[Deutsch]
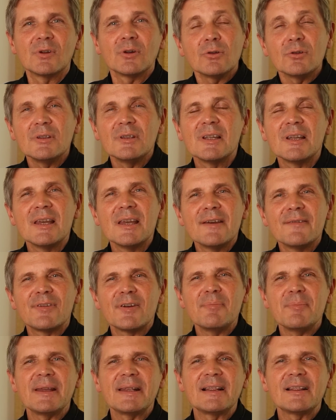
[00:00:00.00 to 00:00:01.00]
und
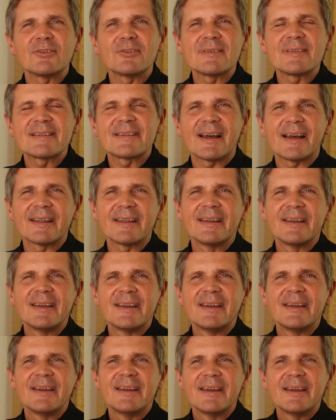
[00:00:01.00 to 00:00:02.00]
vermittelt uns dann
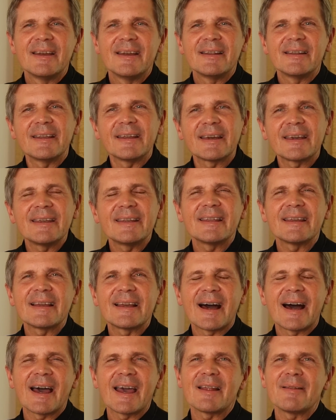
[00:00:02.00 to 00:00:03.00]
die
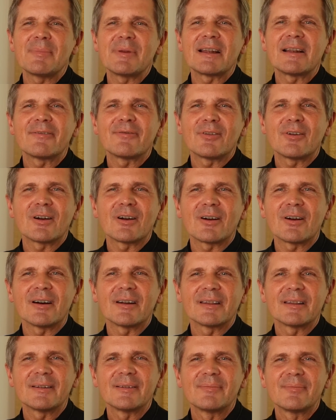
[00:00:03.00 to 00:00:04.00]
richtigen Heilmittel von Gott.